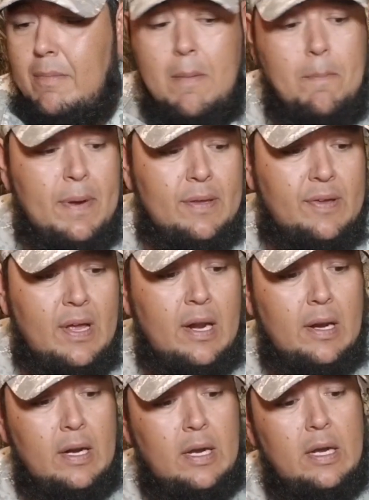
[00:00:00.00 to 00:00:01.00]

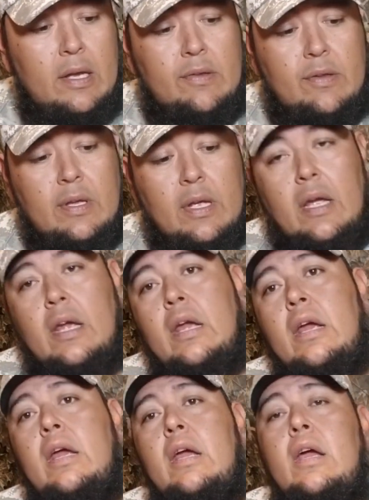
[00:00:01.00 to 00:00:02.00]
empezar este,
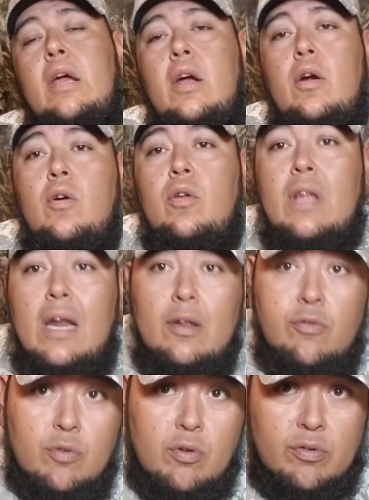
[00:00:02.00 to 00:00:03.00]
con
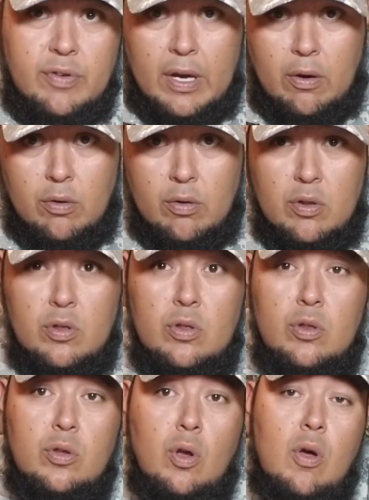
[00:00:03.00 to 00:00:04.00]
darles un consejo.
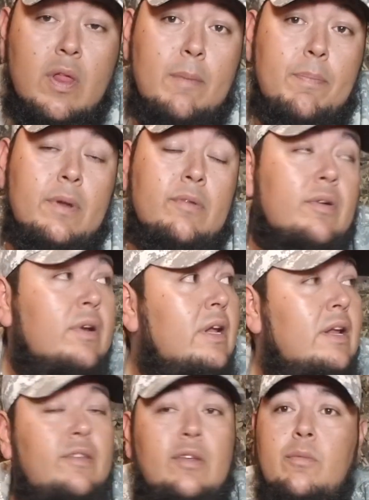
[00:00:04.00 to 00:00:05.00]
Toda persona
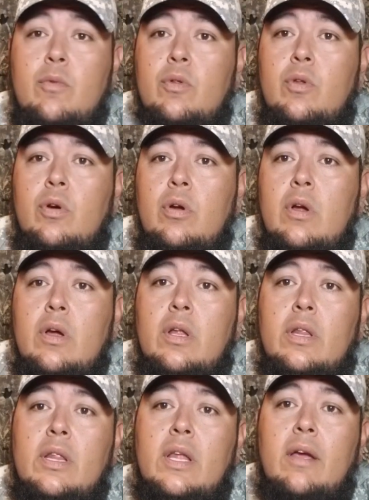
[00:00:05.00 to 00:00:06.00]
en este mundo
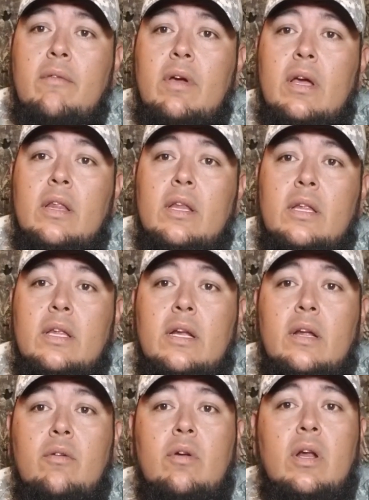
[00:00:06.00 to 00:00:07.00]
debe de
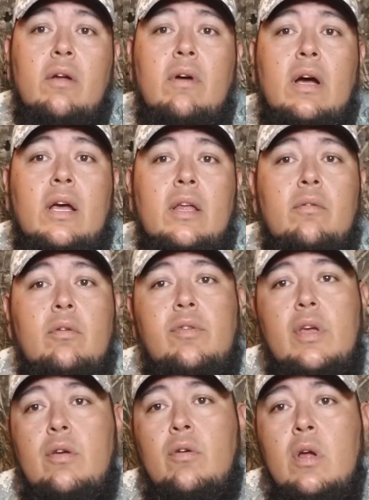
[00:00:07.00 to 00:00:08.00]
tener una navaja de
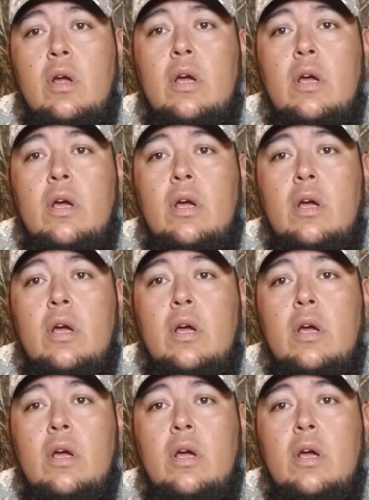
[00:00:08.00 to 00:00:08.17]
bolsillo